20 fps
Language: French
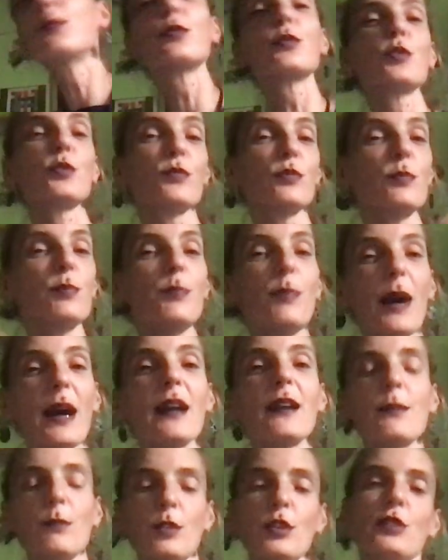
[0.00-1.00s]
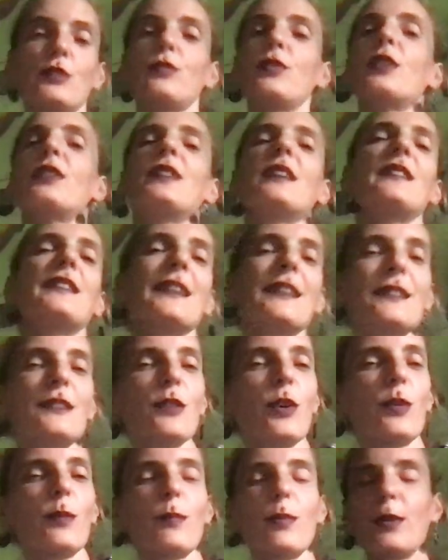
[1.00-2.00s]
dont je vous parle, moi, je vous donne des
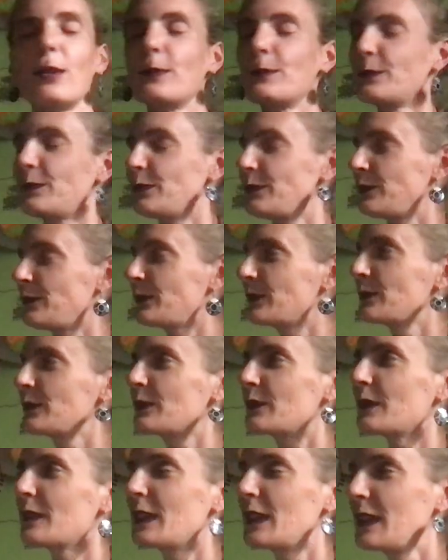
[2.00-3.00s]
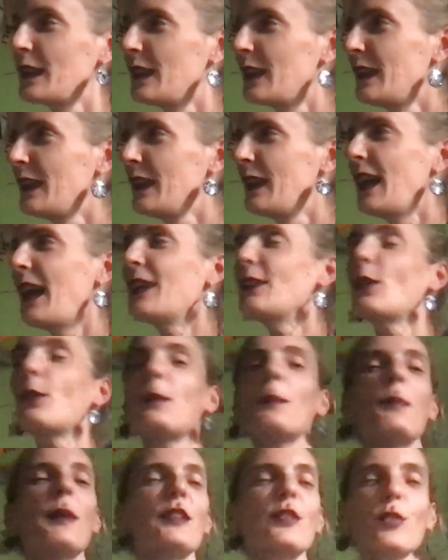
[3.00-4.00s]
exemples. Ah non, mais
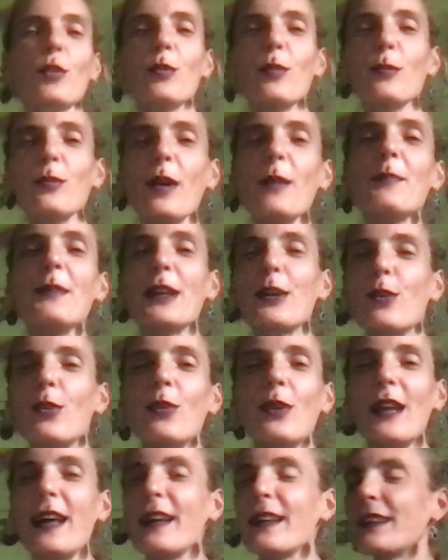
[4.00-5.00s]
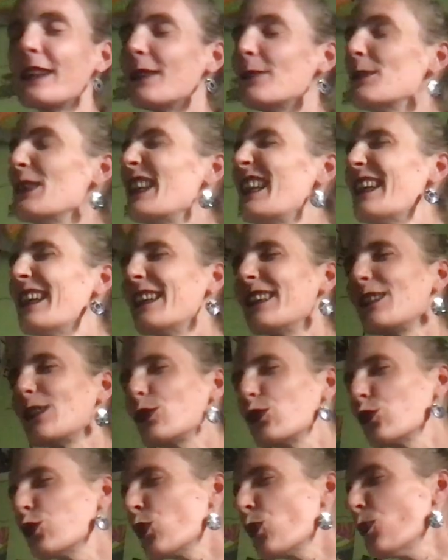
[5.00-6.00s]
parce que moi, mes collègues, mais laisse
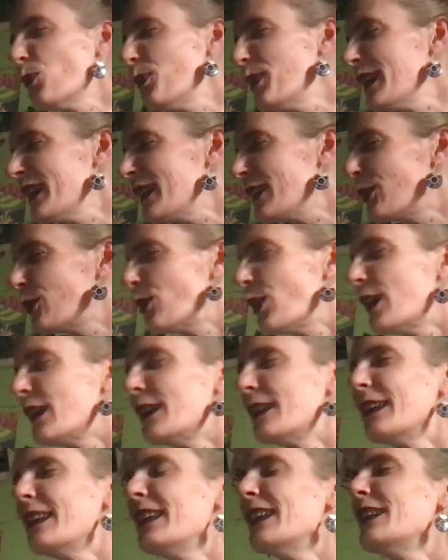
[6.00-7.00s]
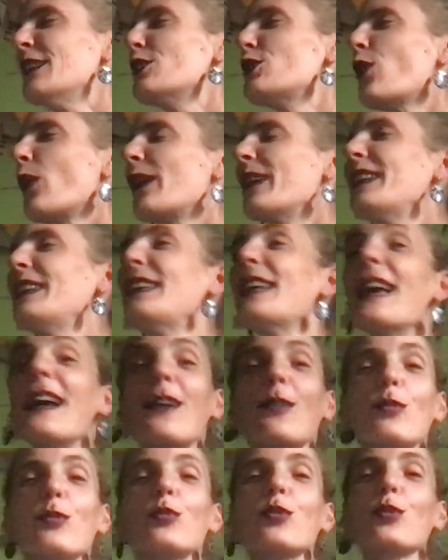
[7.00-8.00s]
tomber, quoi. Genre,
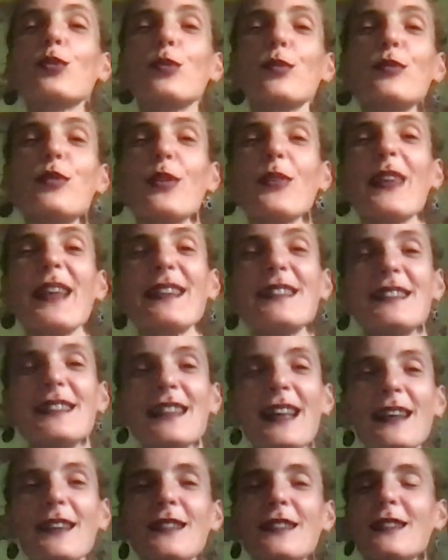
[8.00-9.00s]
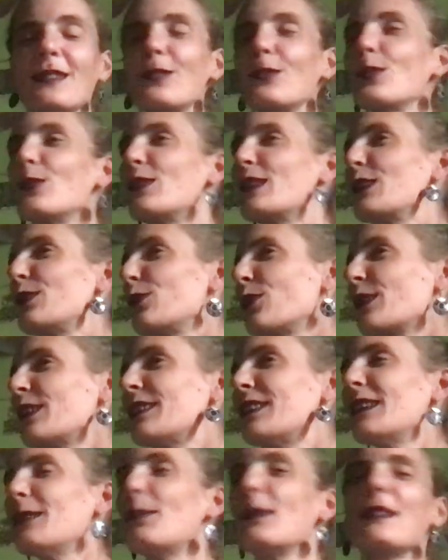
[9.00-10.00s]
hier, on se retrouve dans un sas de
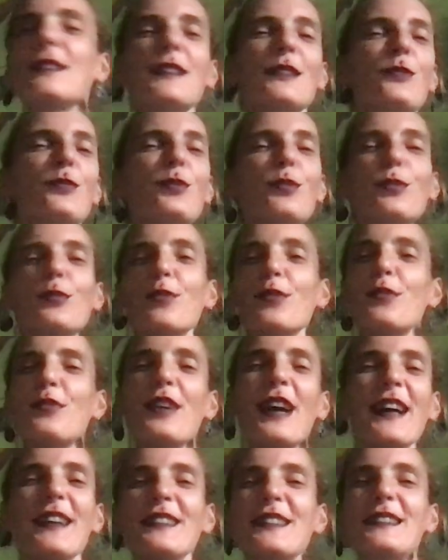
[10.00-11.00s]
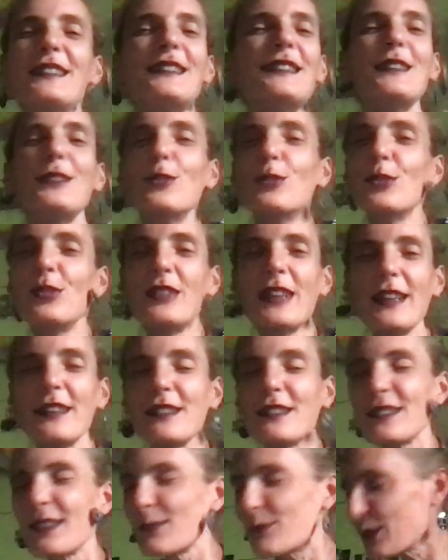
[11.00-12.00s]
sécurité parce qu'il nous faut faire un
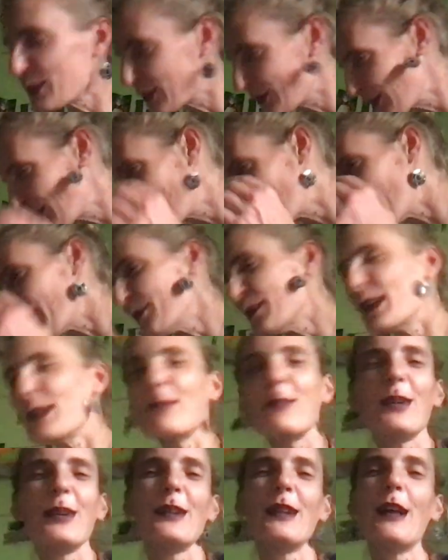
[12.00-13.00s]
éthylotest. Parce que, quand même,